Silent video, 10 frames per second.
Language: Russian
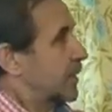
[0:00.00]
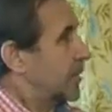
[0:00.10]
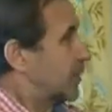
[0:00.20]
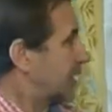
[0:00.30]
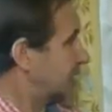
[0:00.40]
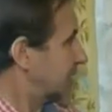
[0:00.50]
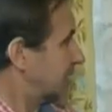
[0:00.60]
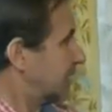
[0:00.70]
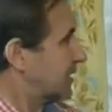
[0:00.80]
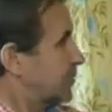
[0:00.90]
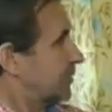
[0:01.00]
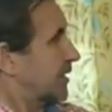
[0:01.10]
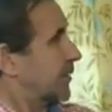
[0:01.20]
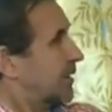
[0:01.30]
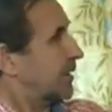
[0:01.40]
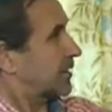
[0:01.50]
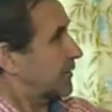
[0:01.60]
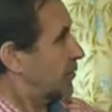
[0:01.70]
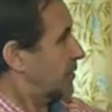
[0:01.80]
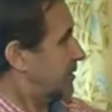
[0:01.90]
Папа показал, как будто я приехал
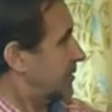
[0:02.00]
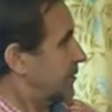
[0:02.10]
в гости,